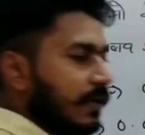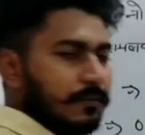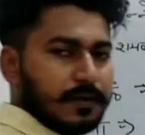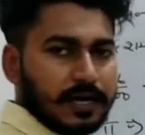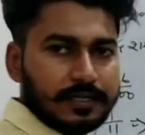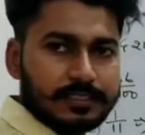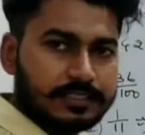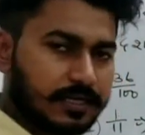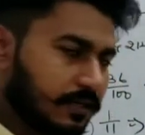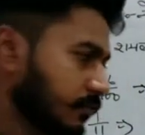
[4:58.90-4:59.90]
पहले भाग नहीं
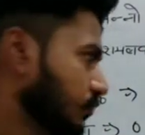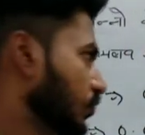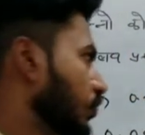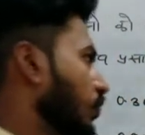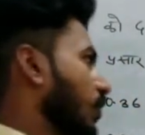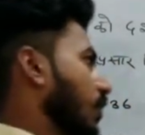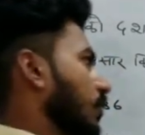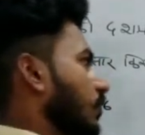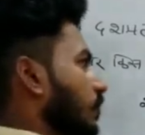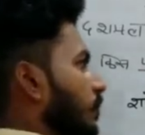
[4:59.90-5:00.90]
जा रहा जीरो लगा दो